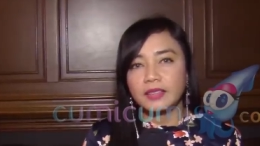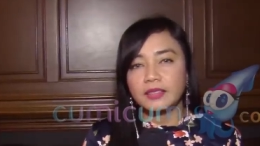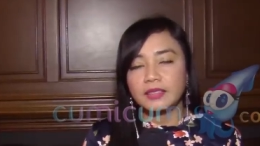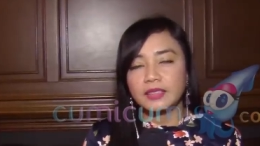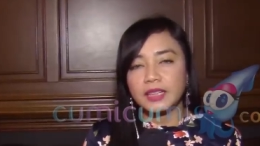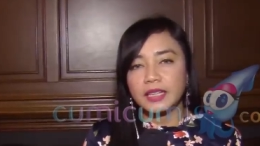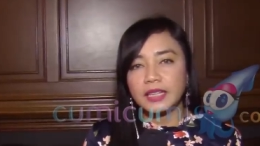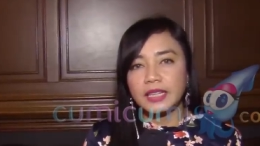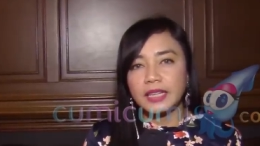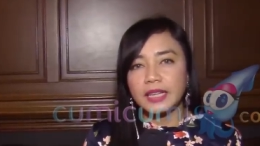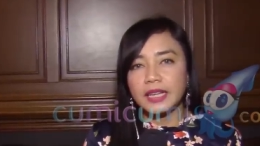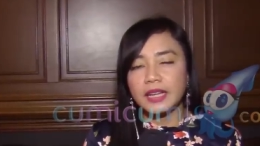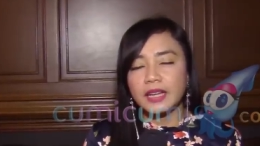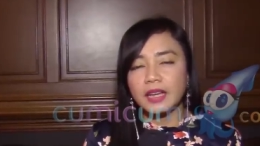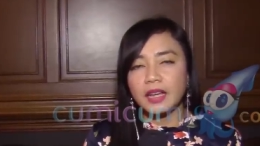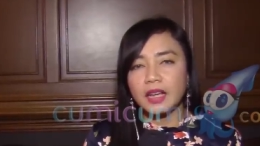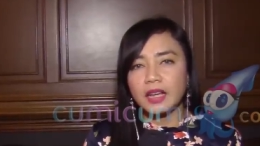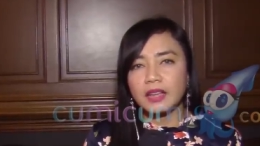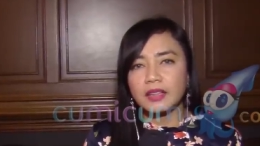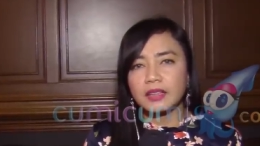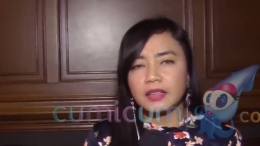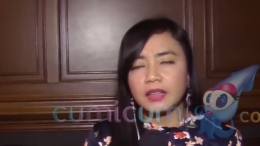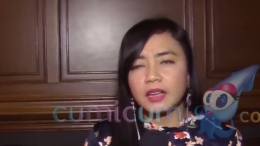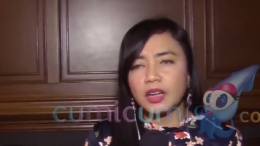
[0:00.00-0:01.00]
Jadi
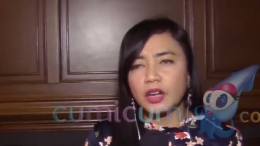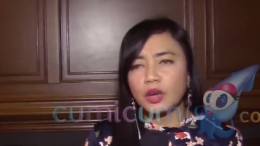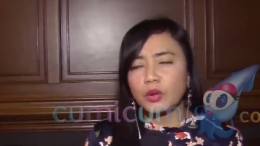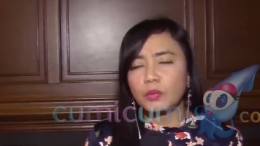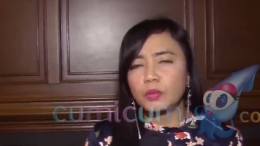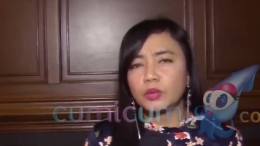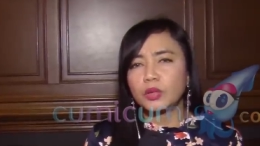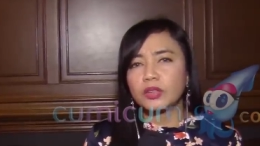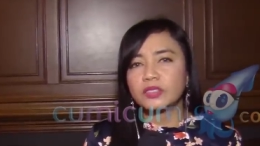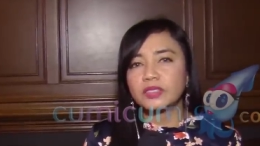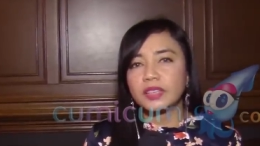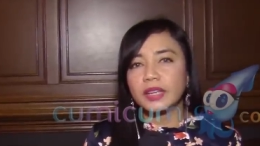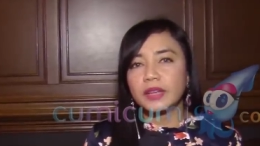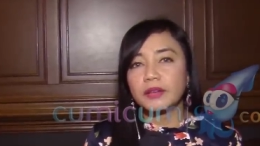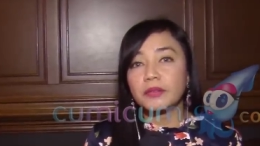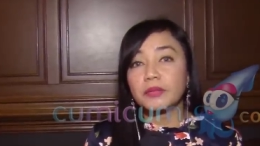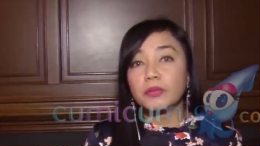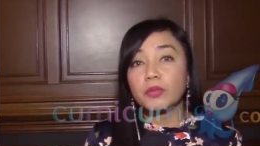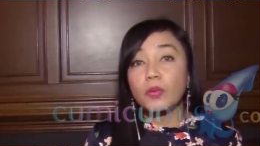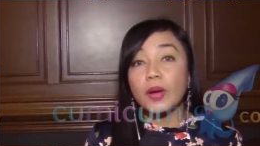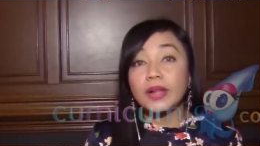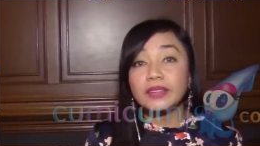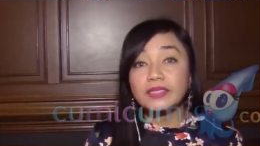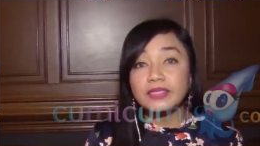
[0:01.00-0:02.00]
ya kalau menurut saya
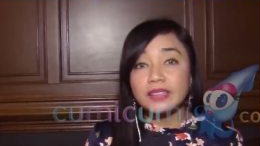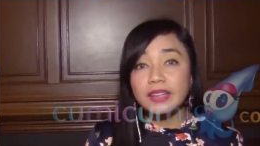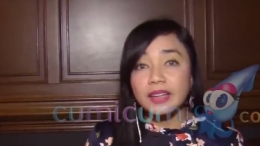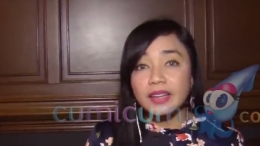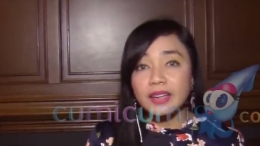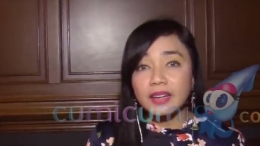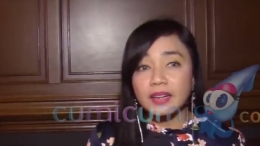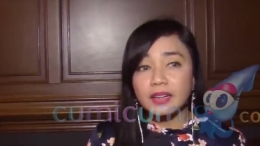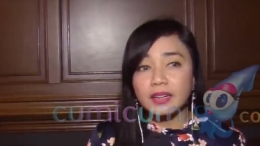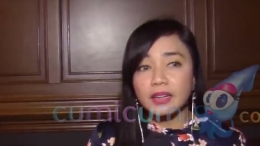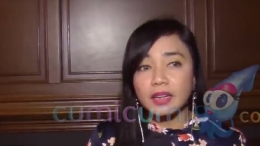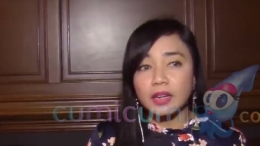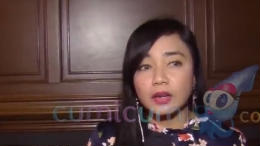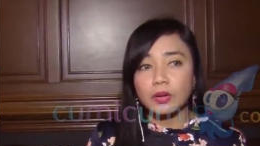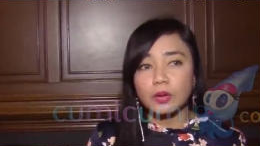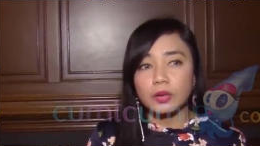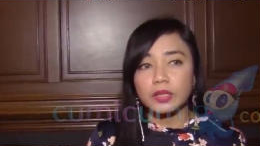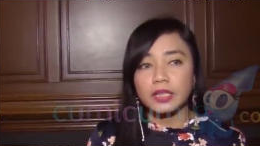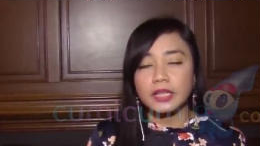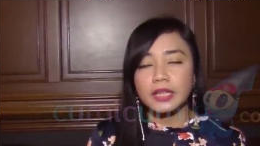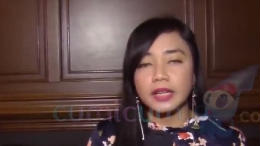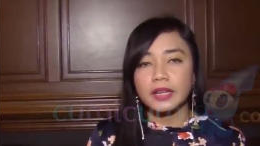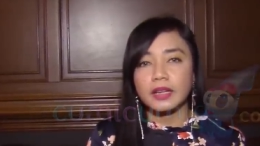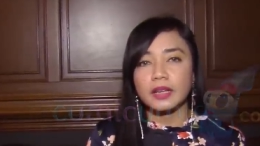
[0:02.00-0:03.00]
wajar kalau
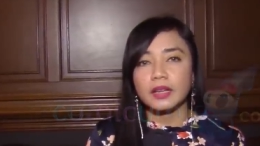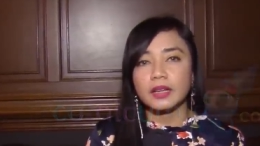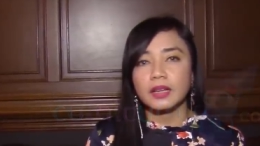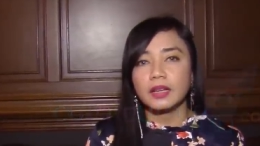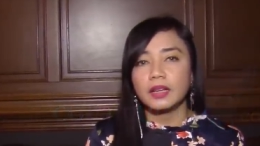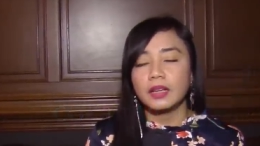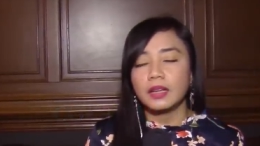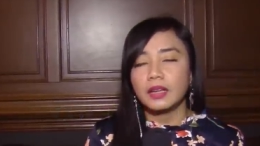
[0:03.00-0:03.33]
dia